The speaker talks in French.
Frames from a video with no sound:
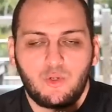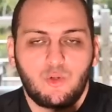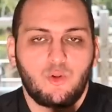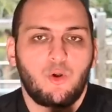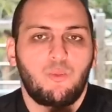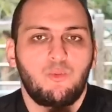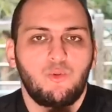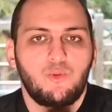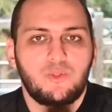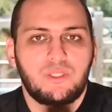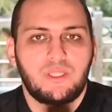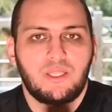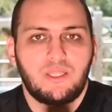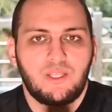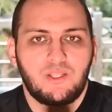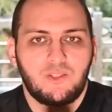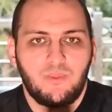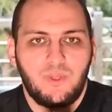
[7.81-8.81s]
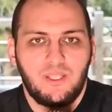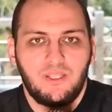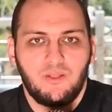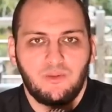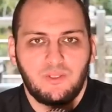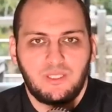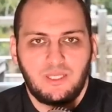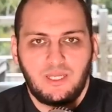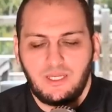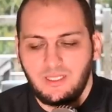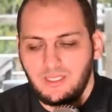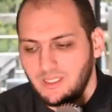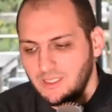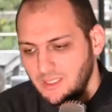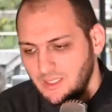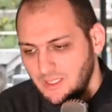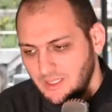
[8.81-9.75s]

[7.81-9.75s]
encore plus d'Allah subhanahu wa ta'ala